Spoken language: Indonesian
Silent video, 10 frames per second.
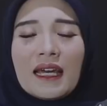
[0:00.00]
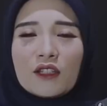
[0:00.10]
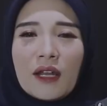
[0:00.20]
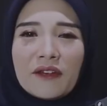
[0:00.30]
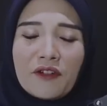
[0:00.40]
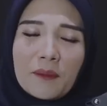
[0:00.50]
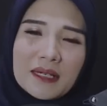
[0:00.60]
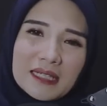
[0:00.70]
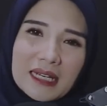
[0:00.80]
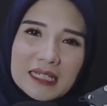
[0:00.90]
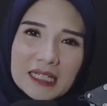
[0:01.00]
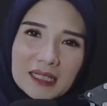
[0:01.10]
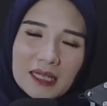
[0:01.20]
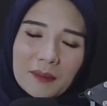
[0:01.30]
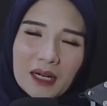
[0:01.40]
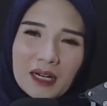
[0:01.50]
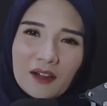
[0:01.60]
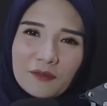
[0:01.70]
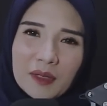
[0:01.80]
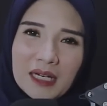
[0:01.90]
Nah, itulah informasi dari channel Tamara
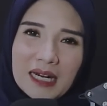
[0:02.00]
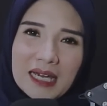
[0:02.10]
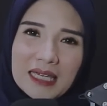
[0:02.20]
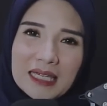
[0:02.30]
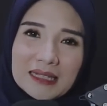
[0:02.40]
Delf mengenai